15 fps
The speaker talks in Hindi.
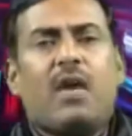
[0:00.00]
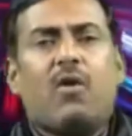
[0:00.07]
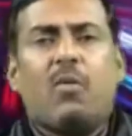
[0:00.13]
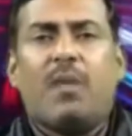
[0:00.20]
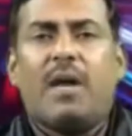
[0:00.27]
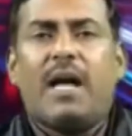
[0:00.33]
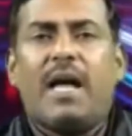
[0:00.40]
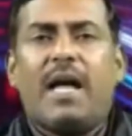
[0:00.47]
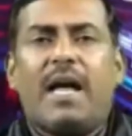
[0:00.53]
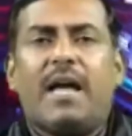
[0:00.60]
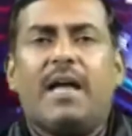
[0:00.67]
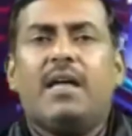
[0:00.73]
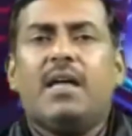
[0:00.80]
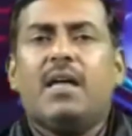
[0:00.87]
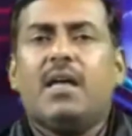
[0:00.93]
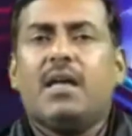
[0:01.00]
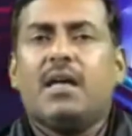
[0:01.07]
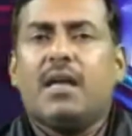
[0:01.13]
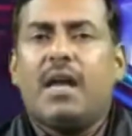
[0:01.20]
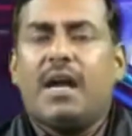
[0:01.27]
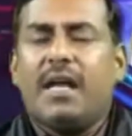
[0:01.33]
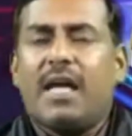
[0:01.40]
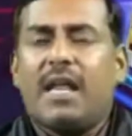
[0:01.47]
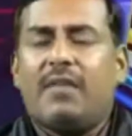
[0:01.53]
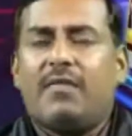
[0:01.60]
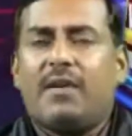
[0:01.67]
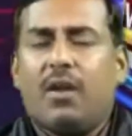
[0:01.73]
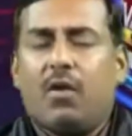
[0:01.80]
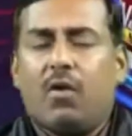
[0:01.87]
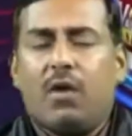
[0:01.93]
हाजीपुर के सदर अस्पताल भेजी गई
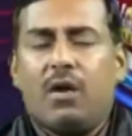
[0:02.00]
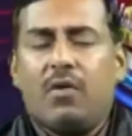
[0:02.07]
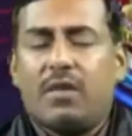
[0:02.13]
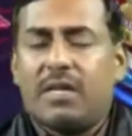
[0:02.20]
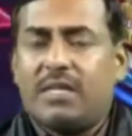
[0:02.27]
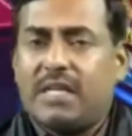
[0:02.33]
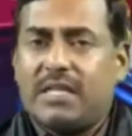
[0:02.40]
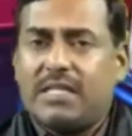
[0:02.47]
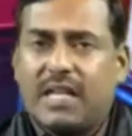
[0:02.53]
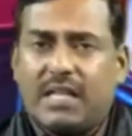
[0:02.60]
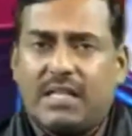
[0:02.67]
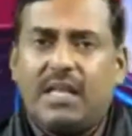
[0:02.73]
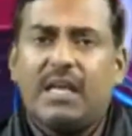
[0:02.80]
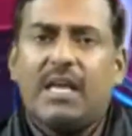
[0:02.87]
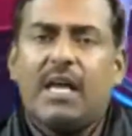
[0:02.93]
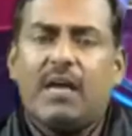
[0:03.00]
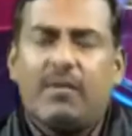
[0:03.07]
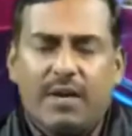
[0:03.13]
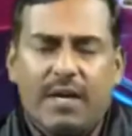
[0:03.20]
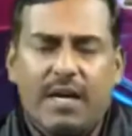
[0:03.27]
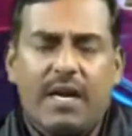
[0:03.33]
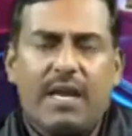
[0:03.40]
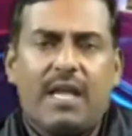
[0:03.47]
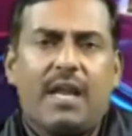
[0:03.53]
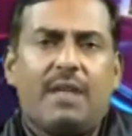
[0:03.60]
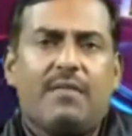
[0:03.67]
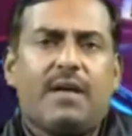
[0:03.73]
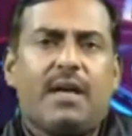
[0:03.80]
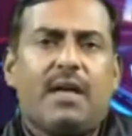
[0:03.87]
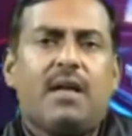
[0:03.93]
जहां पर उन्हें आंशिक रूप से चोट लगी थी
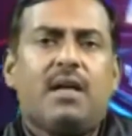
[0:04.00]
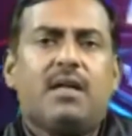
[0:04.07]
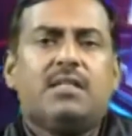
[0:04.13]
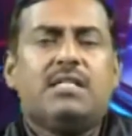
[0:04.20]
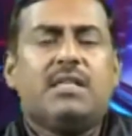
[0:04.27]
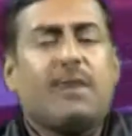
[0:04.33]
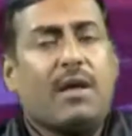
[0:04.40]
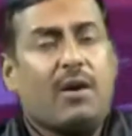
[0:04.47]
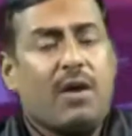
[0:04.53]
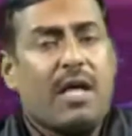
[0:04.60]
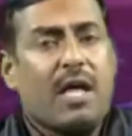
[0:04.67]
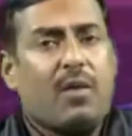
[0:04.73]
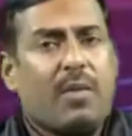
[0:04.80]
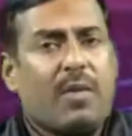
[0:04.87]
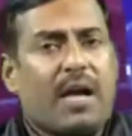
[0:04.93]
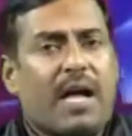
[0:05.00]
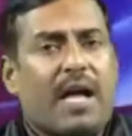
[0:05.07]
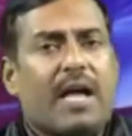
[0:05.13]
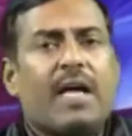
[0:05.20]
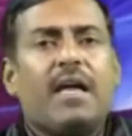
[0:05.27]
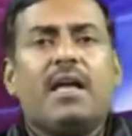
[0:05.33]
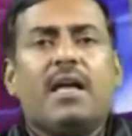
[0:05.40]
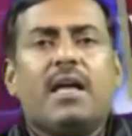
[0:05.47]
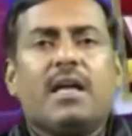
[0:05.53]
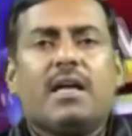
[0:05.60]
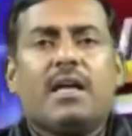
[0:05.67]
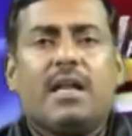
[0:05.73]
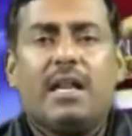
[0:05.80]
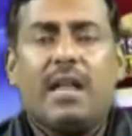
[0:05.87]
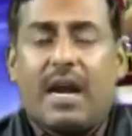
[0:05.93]
जिनका इलाज किया गया उन्होंने
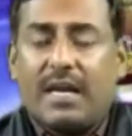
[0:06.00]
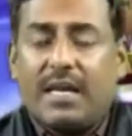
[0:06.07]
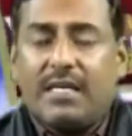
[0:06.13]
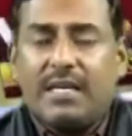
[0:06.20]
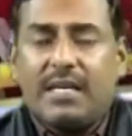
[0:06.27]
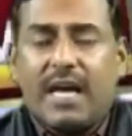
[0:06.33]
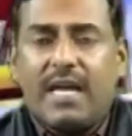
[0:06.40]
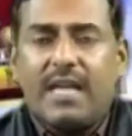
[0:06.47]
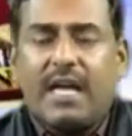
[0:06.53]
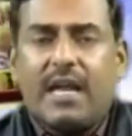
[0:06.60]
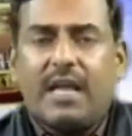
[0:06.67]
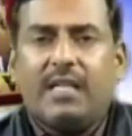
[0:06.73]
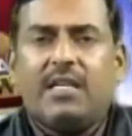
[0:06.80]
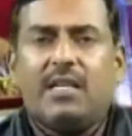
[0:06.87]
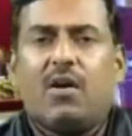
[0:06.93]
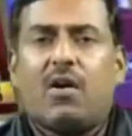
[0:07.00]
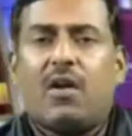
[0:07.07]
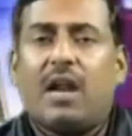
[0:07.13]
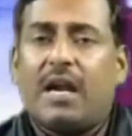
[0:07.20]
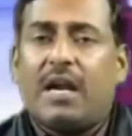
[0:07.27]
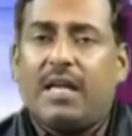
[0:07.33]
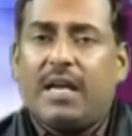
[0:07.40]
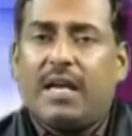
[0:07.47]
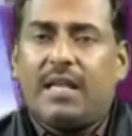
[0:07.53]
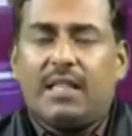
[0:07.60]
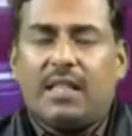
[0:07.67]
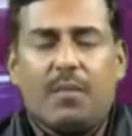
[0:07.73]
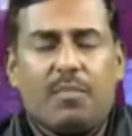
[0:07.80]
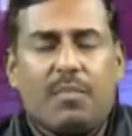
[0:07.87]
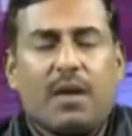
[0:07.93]
आरोप लगाया है कि एनडीआरएफ के लोगों ने
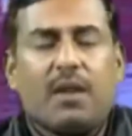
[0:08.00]
उनके